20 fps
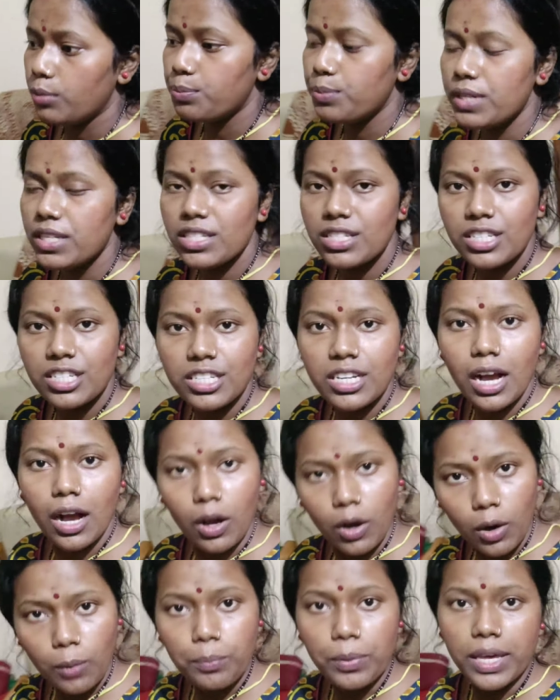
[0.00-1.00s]
বৃষ্টিটা
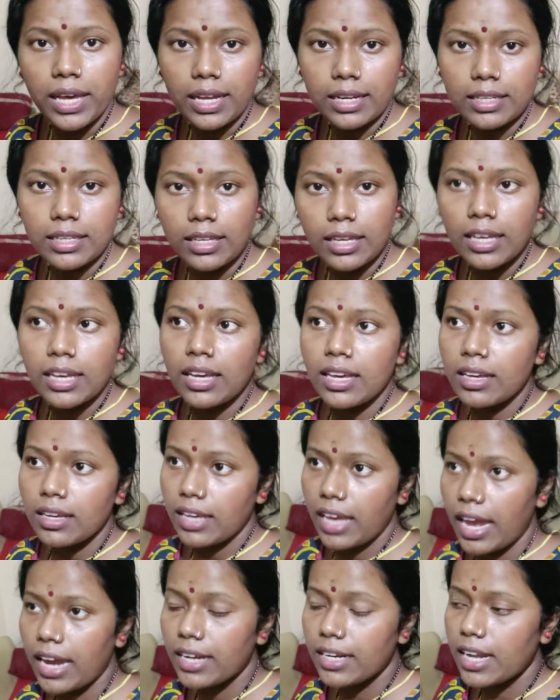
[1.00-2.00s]
হবে আর কি
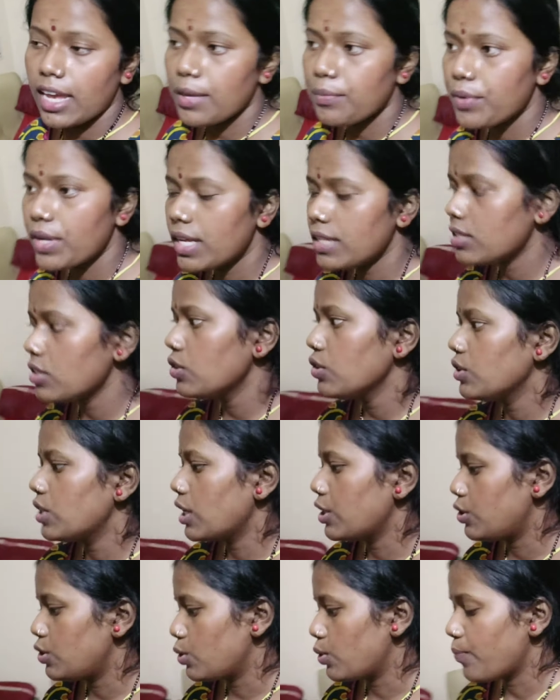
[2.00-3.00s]
খ্যান টাইপের আছে তো
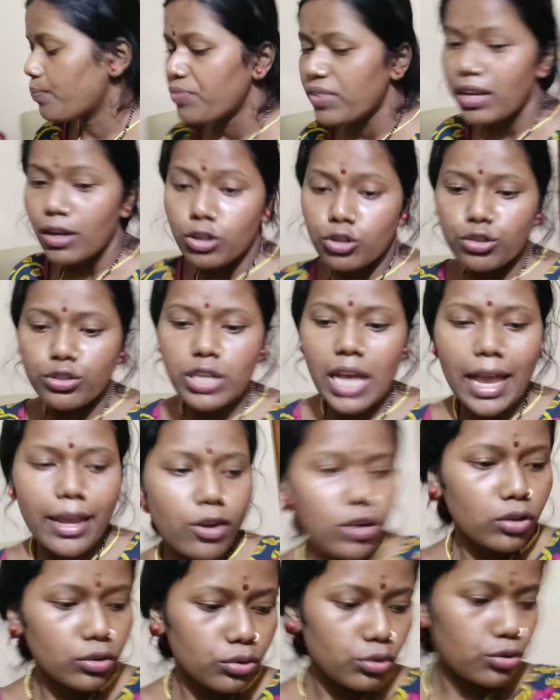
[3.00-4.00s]
তার জন্য তো যাই
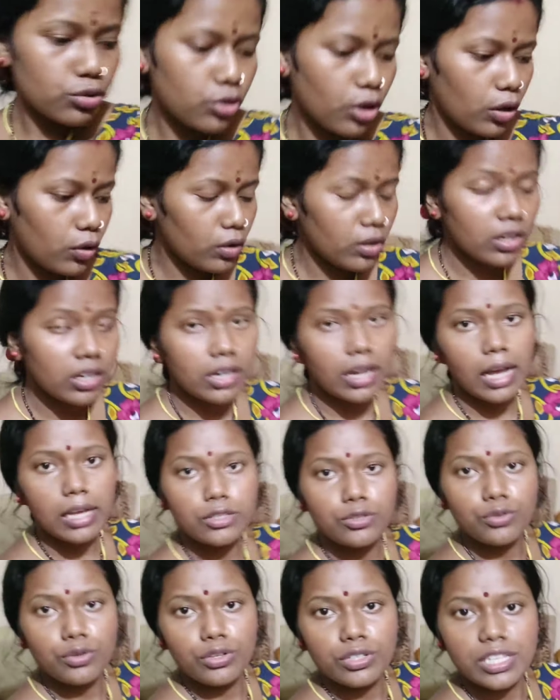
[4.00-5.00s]
হোক তো চলো
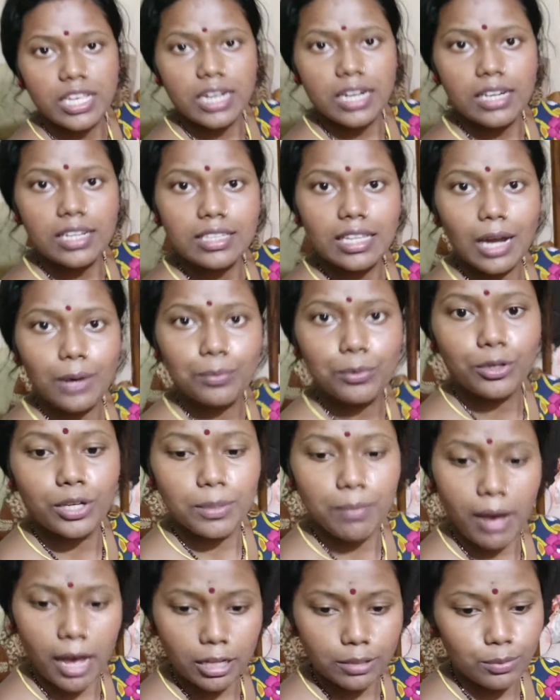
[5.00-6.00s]
কাজগুলো সেরে নিই তারপরে
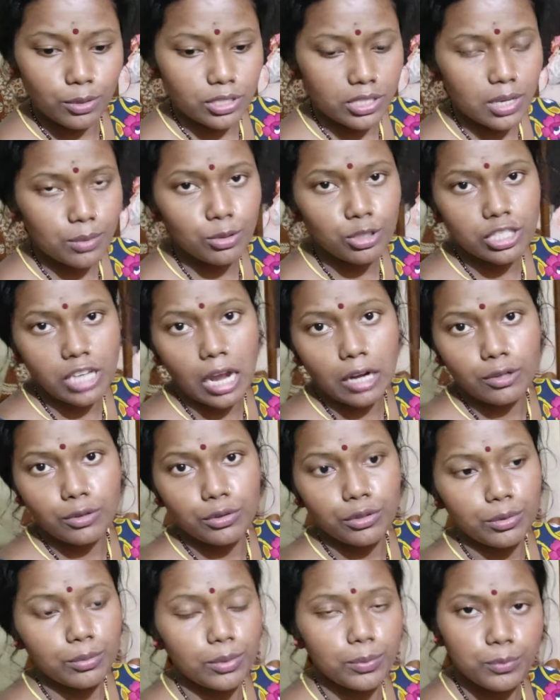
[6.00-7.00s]
ভাত বসাবো চান
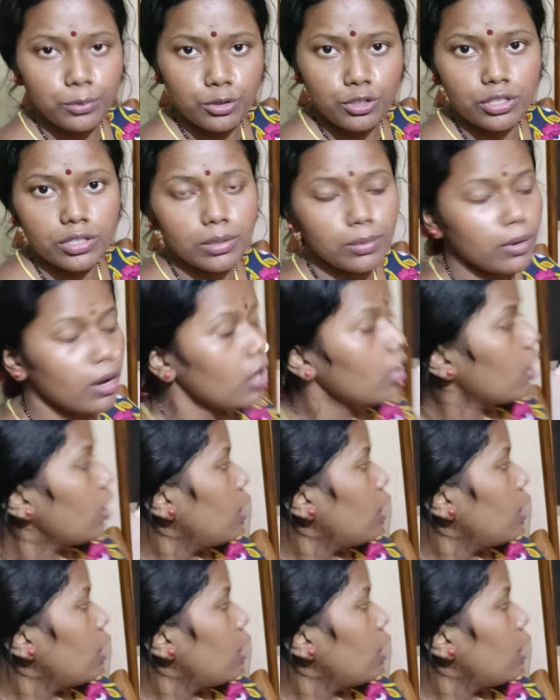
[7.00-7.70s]
করবো পুজো দেবো